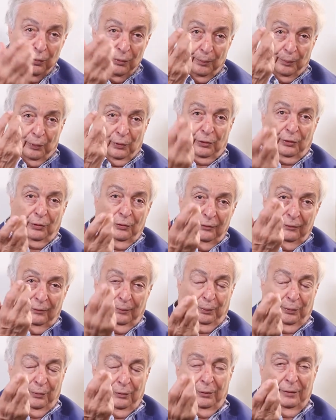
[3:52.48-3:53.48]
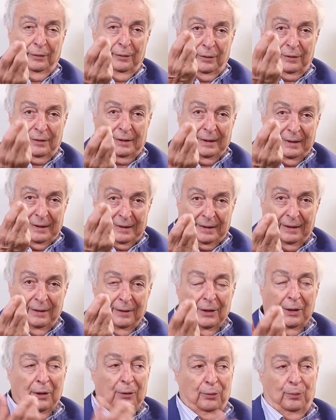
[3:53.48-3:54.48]
Pour, tout, pour,
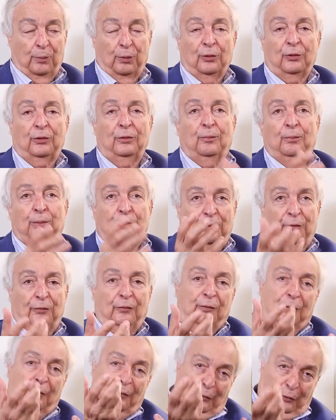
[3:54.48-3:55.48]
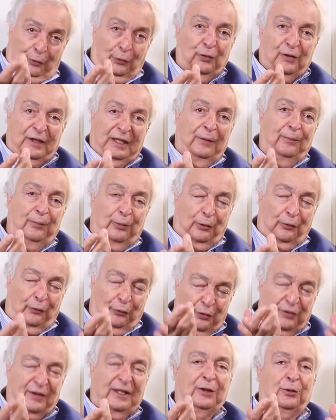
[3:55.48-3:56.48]
pour
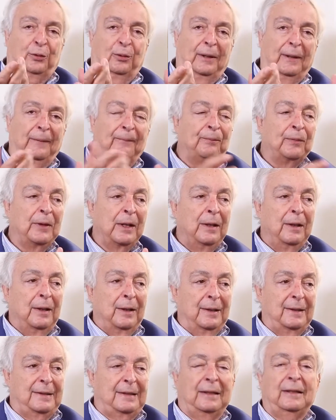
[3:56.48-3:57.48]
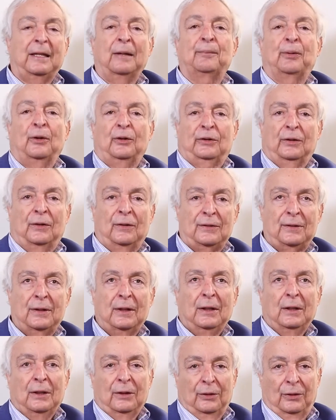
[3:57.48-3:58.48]
vous situer euh, cette importance
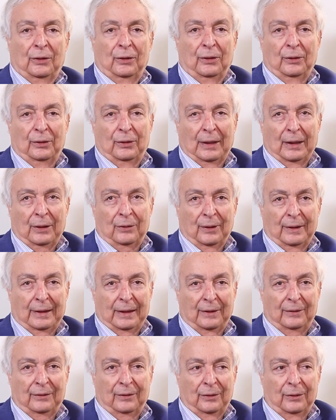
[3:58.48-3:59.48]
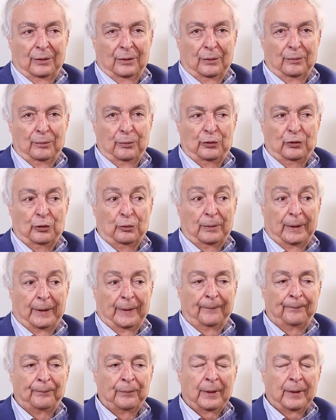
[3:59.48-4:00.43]
de, la conquête euh, musulmane.